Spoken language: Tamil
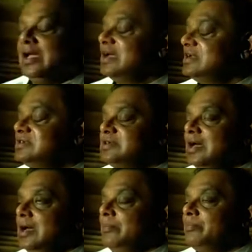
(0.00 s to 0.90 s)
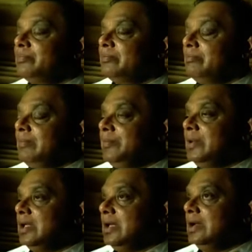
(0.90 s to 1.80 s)
எட்டாயிரம் ரூபாவுக்கு விற்பனை
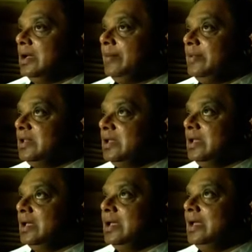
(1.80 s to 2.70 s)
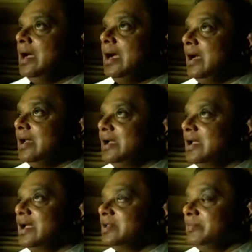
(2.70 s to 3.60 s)
செய்கின்றார்கள் இதனை நாம்
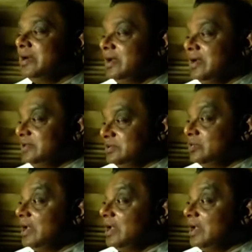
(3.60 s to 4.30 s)
முற்றாக நிறுத்த வேண்டும்